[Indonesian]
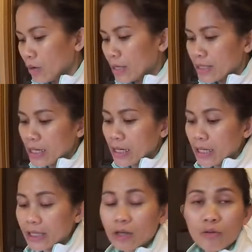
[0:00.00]
Oke, jadi
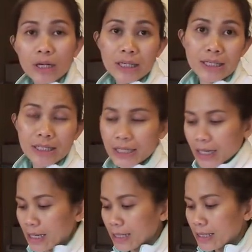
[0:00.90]
ini kita keluarkan
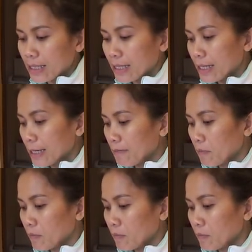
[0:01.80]
saja dari sini.